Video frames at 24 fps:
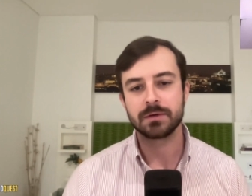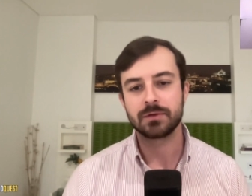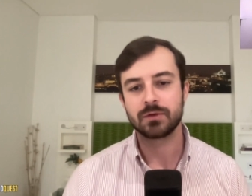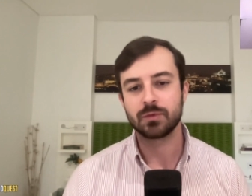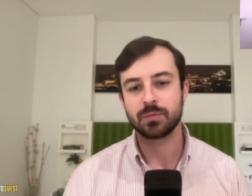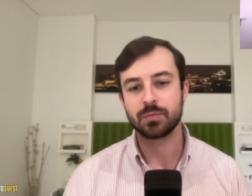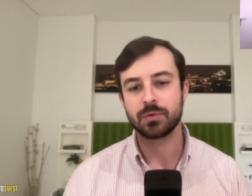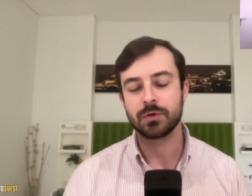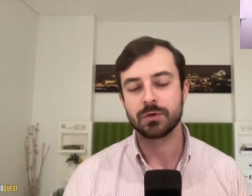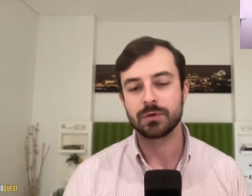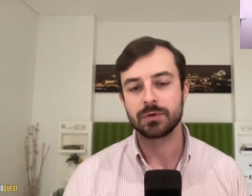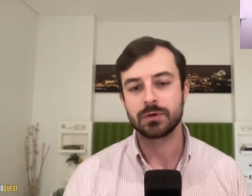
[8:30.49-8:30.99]
Tu
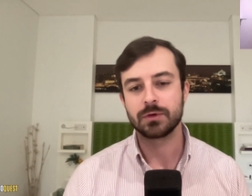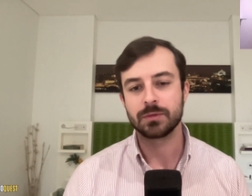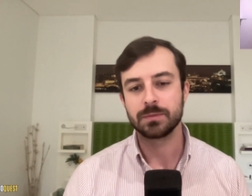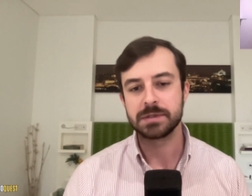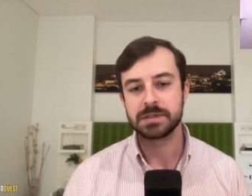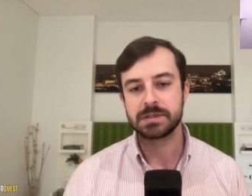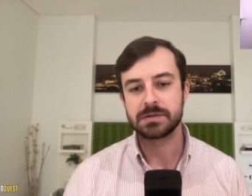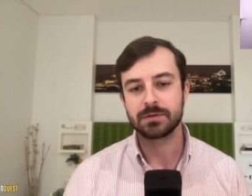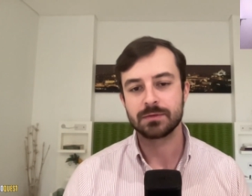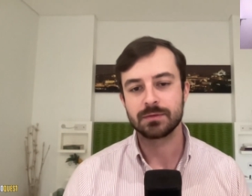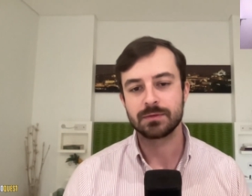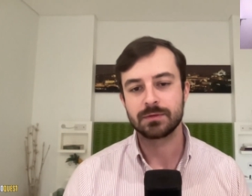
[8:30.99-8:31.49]
prends une
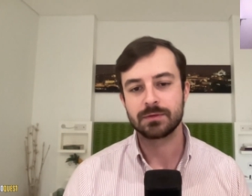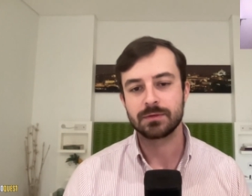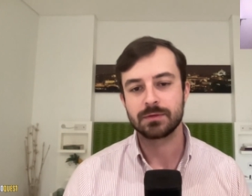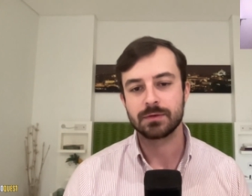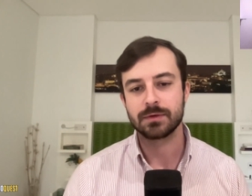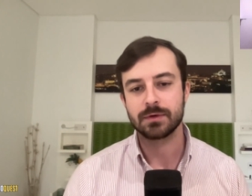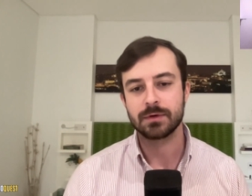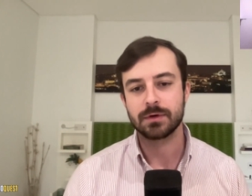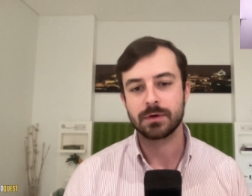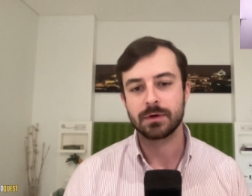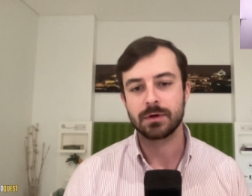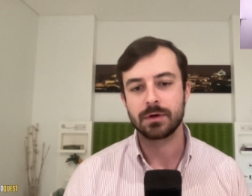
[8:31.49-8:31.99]
commission
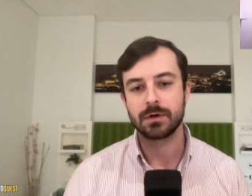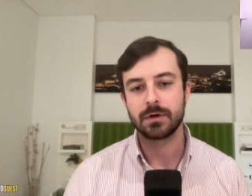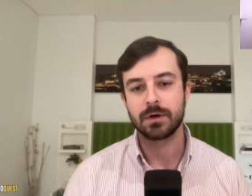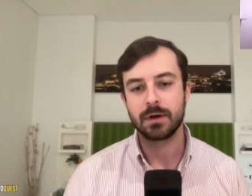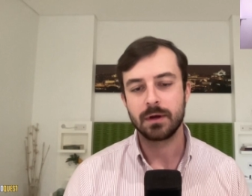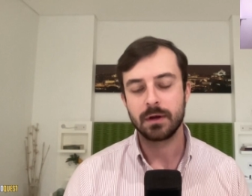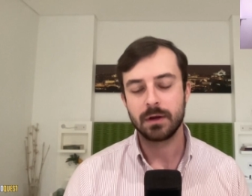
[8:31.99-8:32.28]
sur euh,